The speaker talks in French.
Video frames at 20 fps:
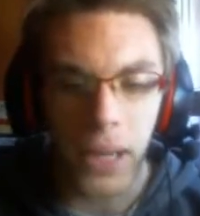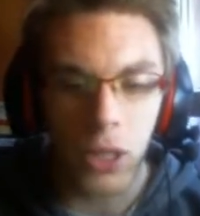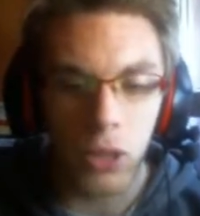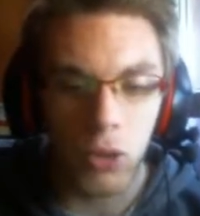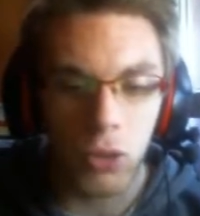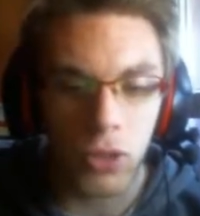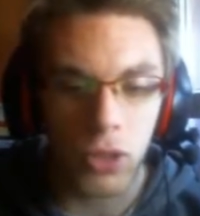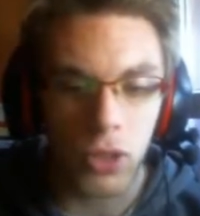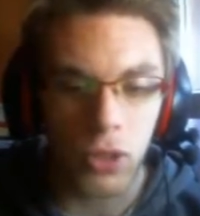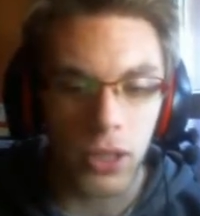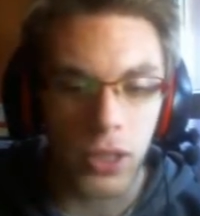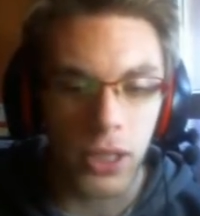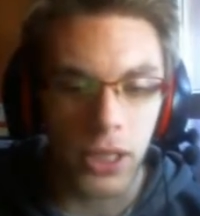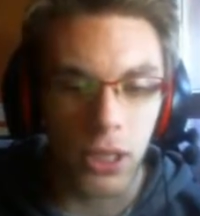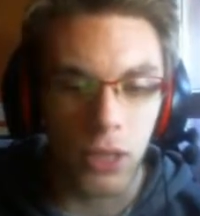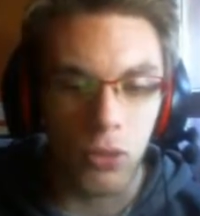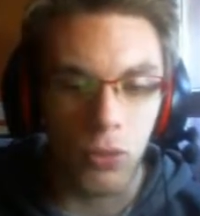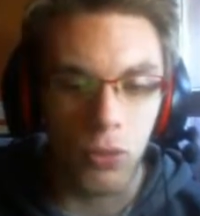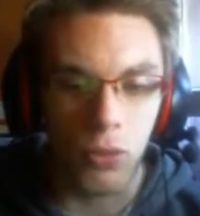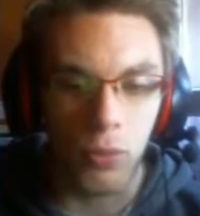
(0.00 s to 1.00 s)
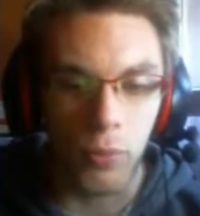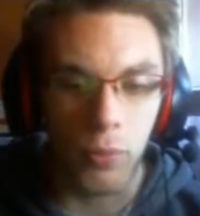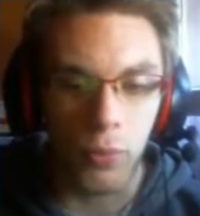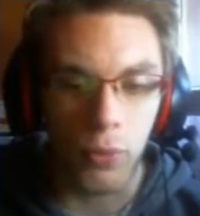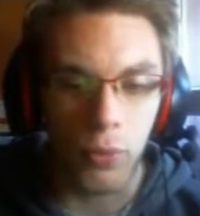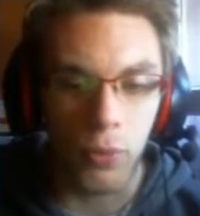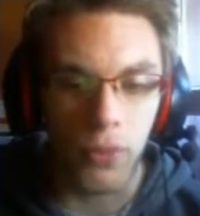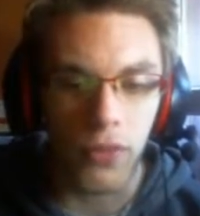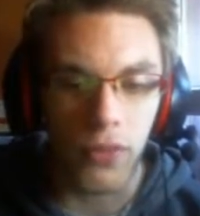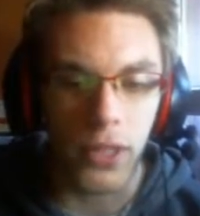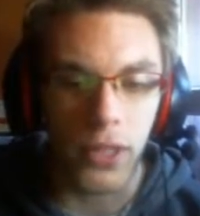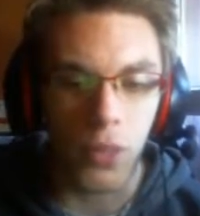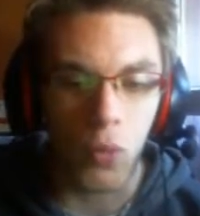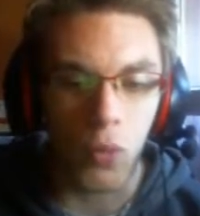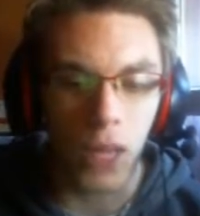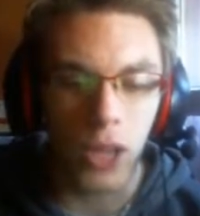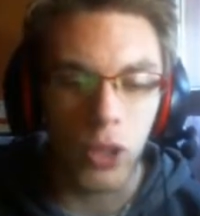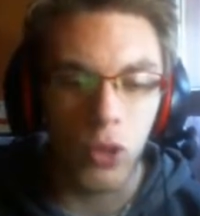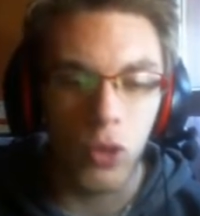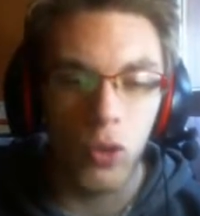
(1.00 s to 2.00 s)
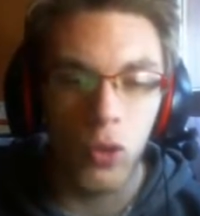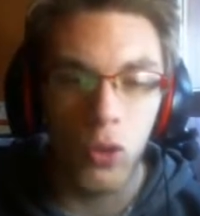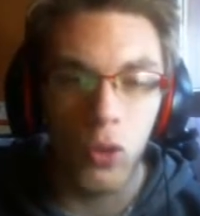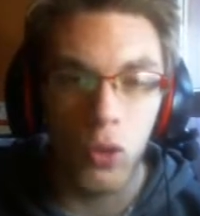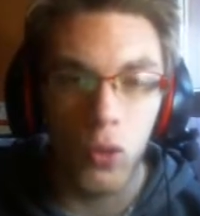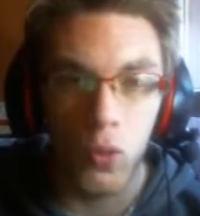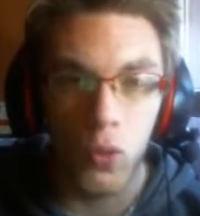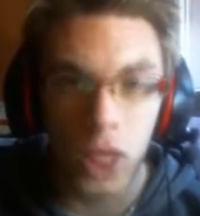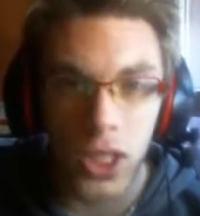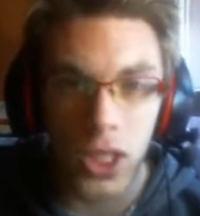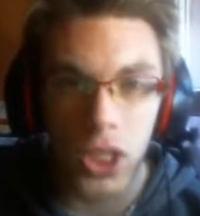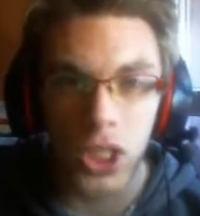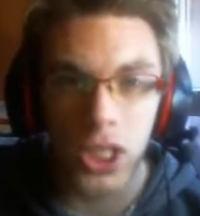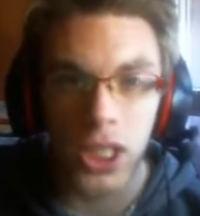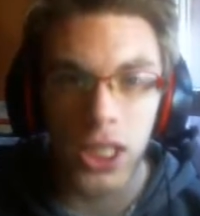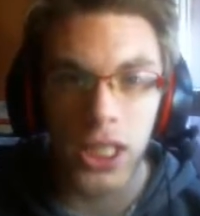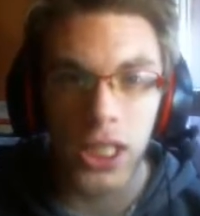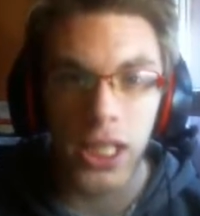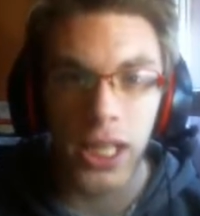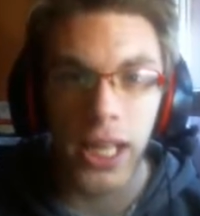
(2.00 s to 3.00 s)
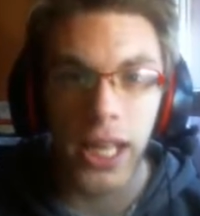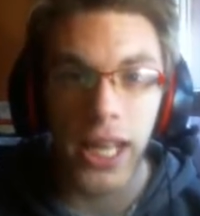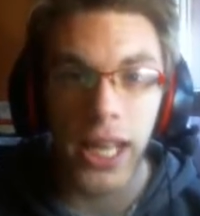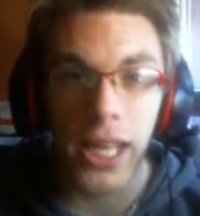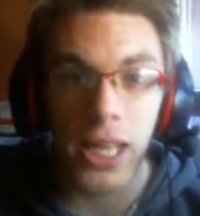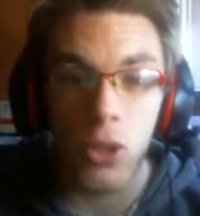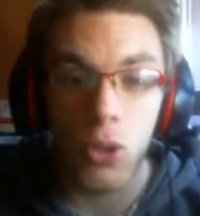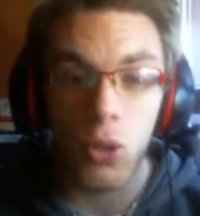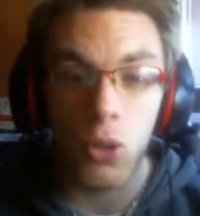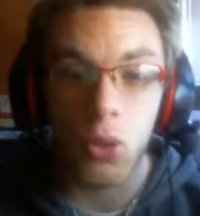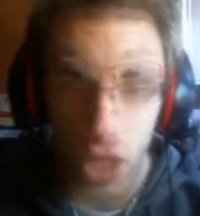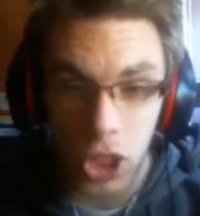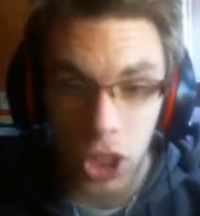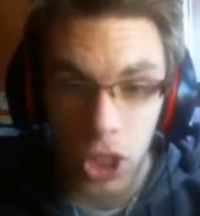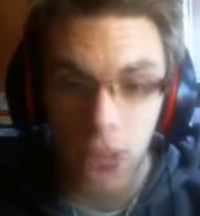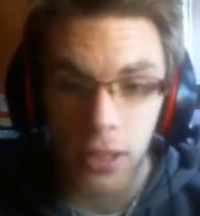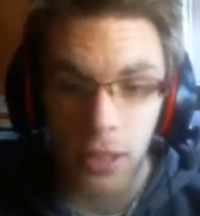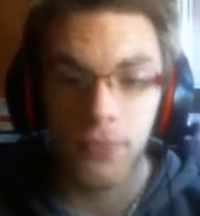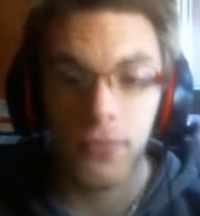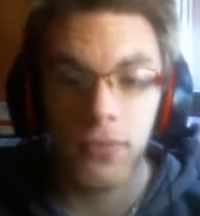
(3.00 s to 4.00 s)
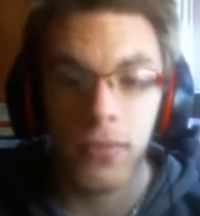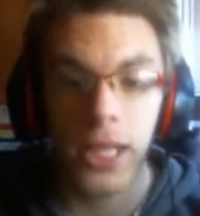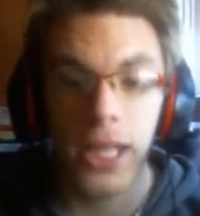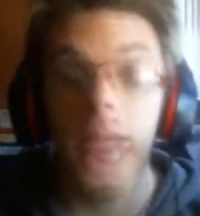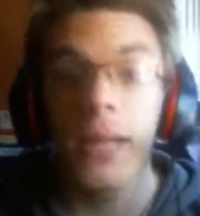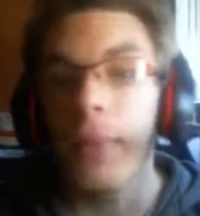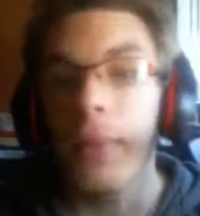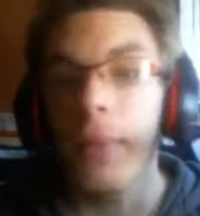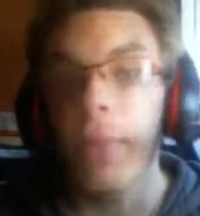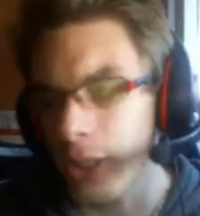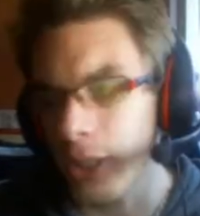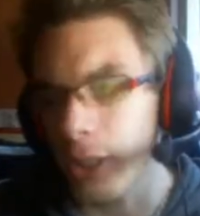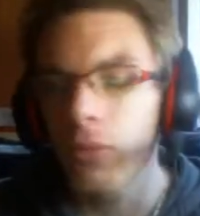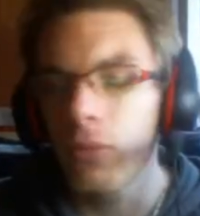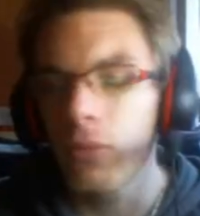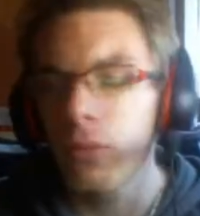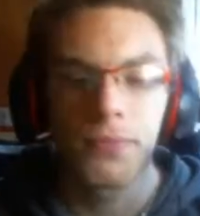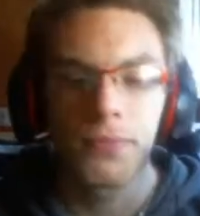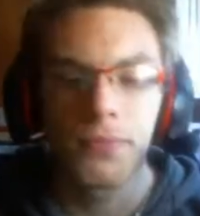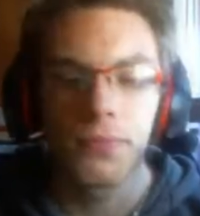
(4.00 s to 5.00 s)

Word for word: Mario 64, où on peut jouer avec Wario, Luigi et Yoshi, et Mario.